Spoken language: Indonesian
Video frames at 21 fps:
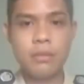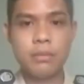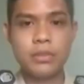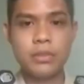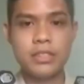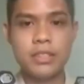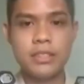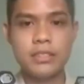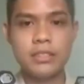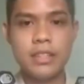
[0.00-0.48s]

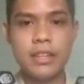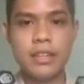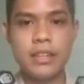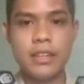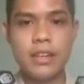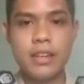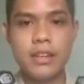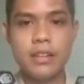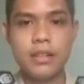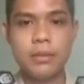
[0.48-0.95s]
Pesan
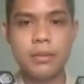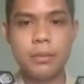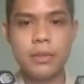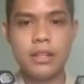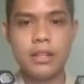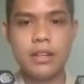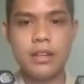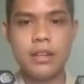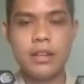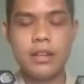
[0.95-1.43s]
saya
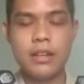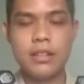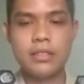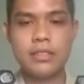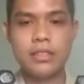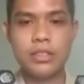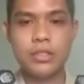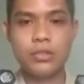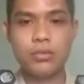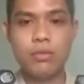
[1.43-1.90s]
kepada
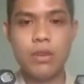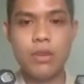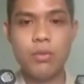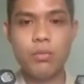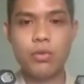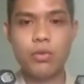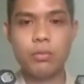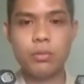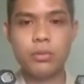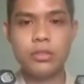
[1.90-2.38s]
siswa
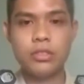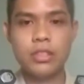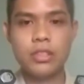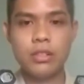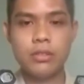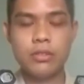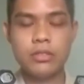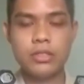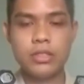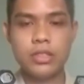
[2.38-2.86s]
maupun
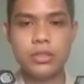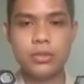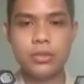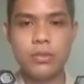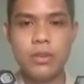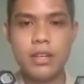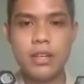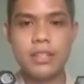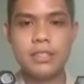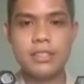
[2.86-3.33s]
calon
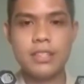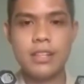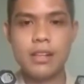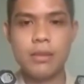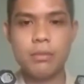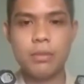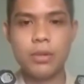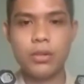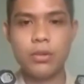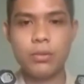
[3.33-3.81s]
siswa
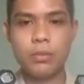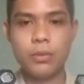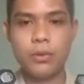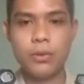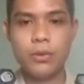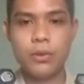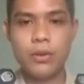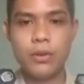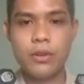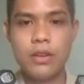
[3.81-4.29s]
SH
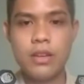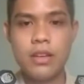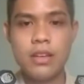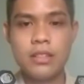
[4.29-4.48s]
Palopo,